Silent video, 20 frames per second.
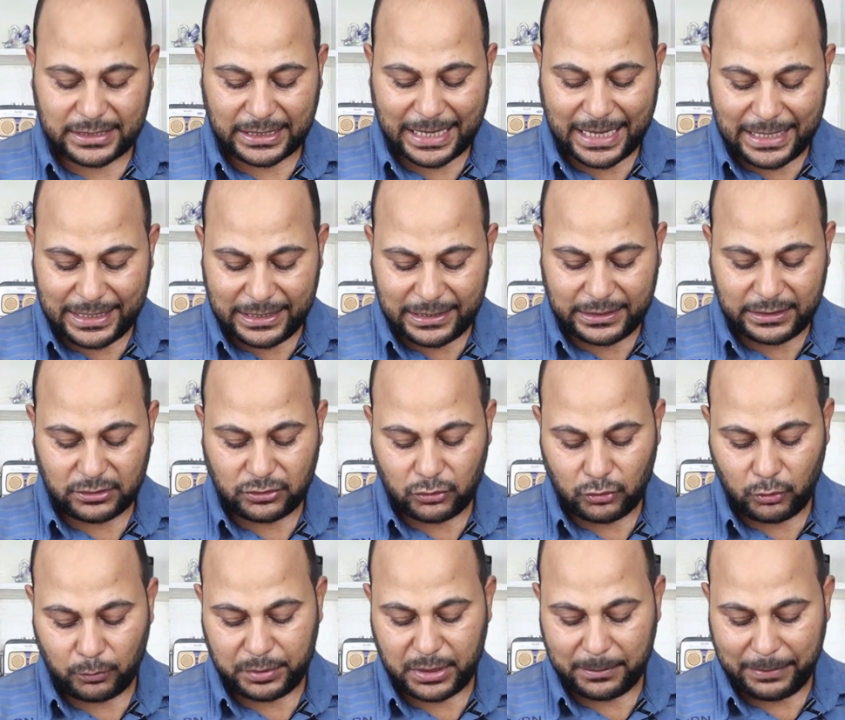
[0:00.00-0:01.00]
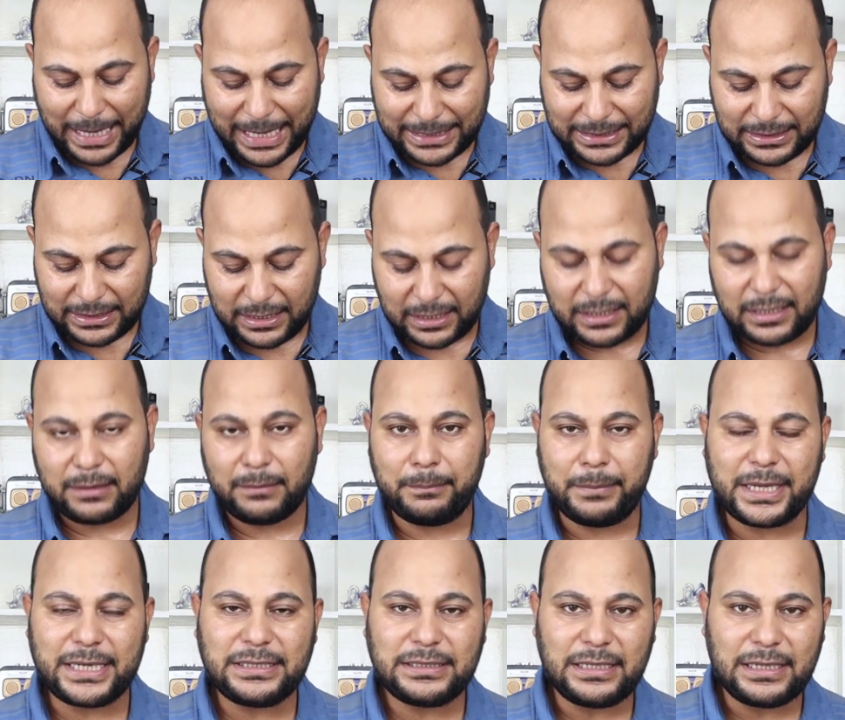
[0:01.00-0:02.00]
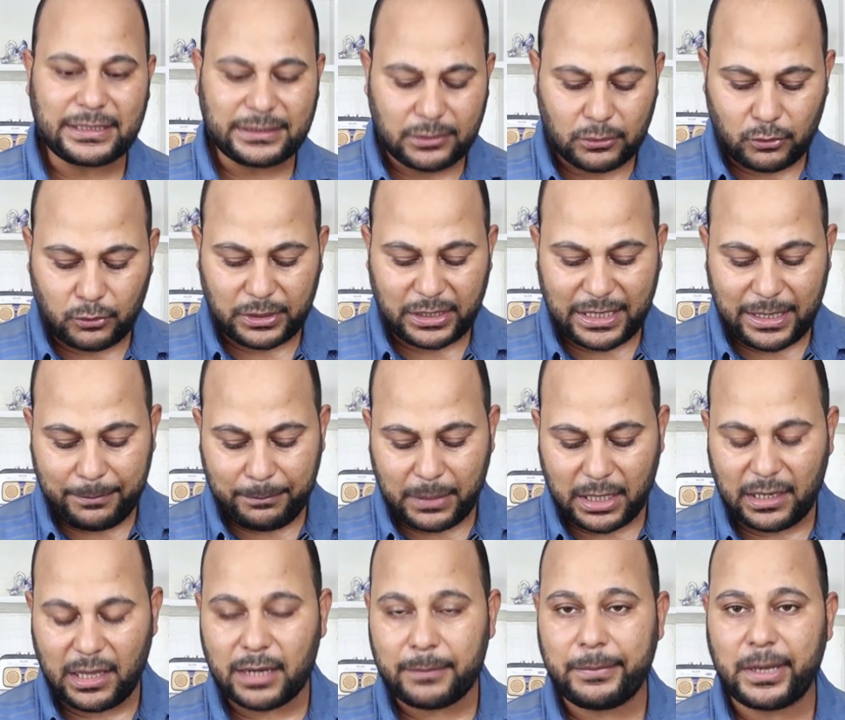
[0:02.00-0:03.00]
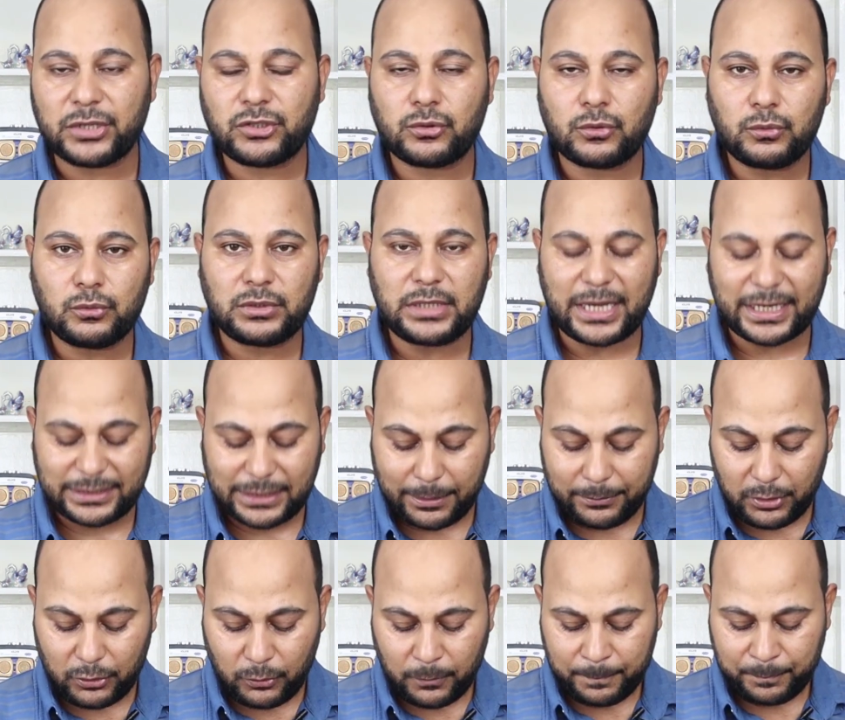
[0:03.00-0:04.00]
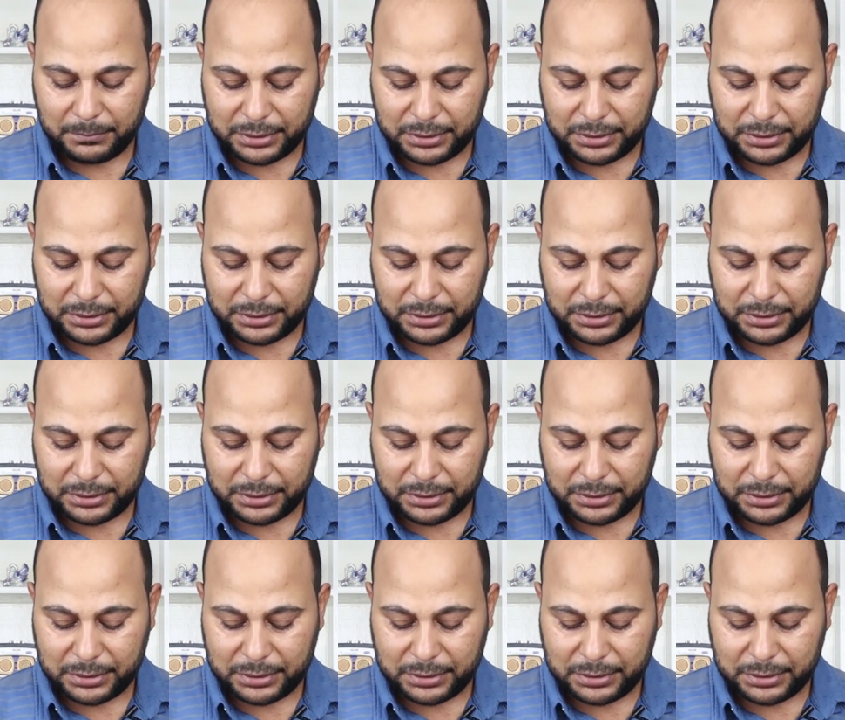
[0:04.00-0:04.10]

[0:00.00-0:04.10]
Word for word: تخلي اليوتيوب يبعت لك بريد الكتروني لما الاربع شروط يكتملوا